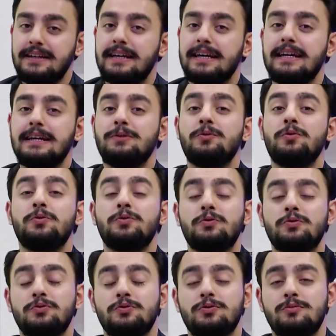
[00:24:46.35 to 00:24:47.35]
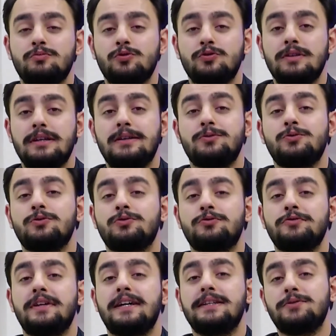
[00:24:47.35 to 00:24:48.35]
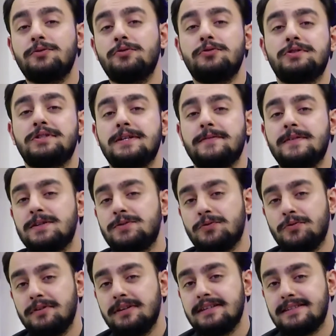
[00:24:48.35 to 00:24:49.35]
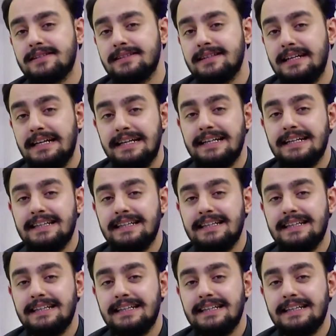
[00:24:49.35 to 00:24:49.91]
e, uyku durumunda, uykudan önce ve sonrasında